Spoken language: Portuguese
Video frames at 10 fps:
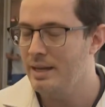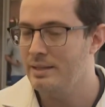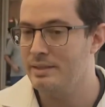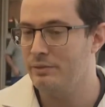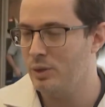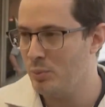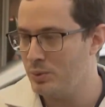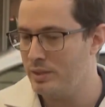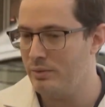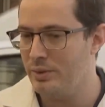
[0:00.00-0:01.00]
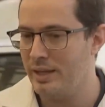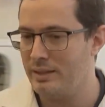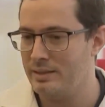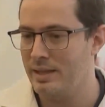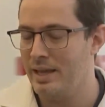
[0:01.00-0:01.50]
Se for possível que
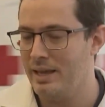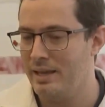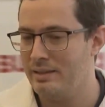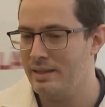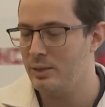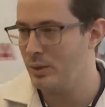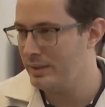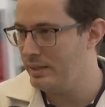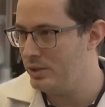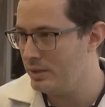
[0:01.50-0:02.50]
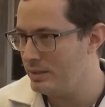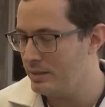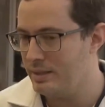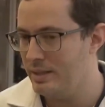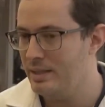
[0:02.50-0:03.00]
elas é, é, sejam atendidas
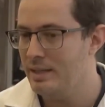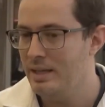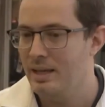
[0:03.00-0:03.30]
aqui,